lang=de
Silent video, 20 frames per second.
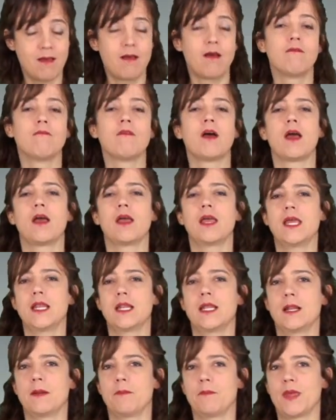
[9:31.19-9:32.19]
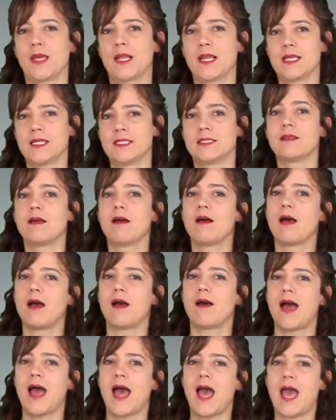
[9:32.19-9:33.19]
und den
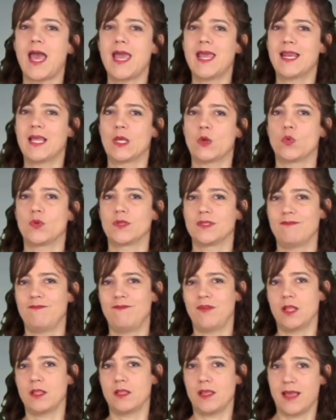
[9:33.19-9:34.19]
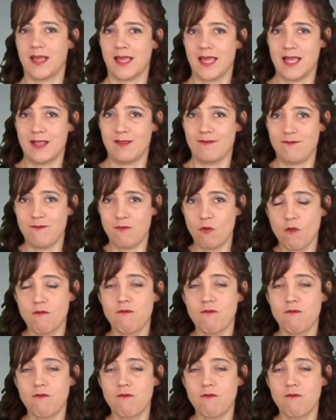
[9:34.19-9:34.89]
Wiedervereinigungsprozess entscheidend mitgelenkt.